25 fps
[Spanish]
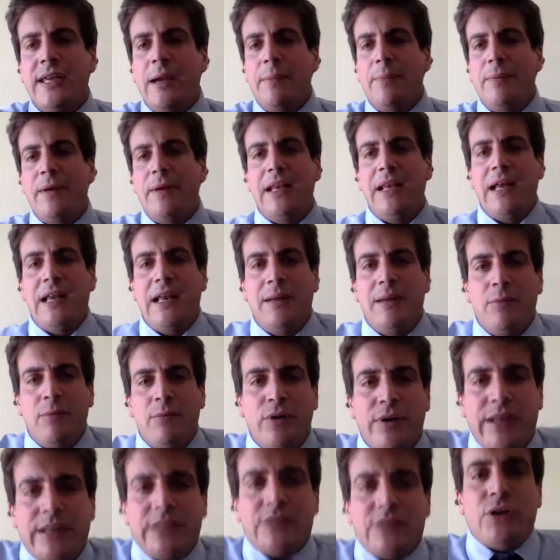que apela a la
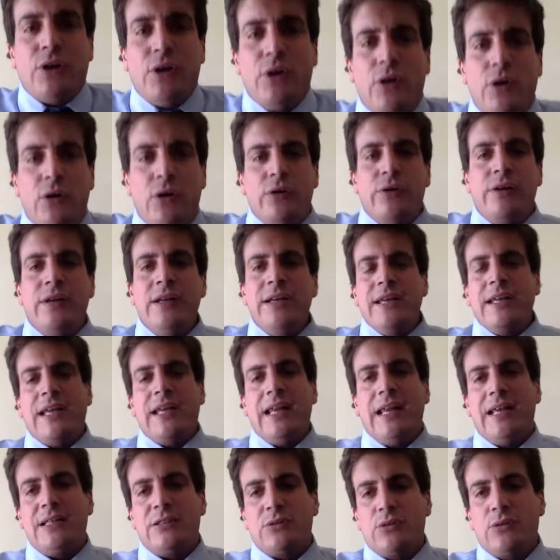moderación,
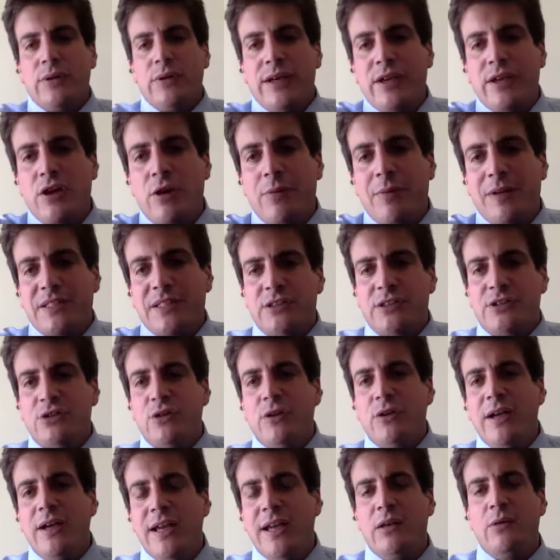que le hace un guiño a
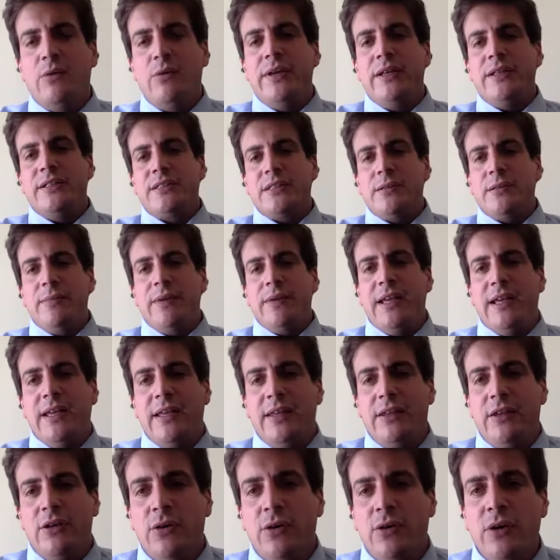Patricio Elwin entre
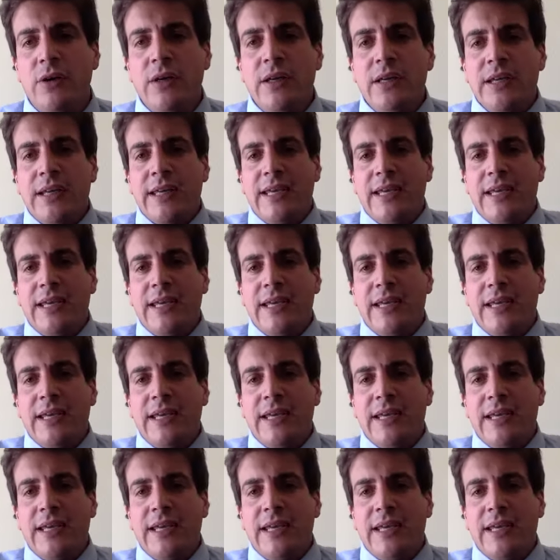medio,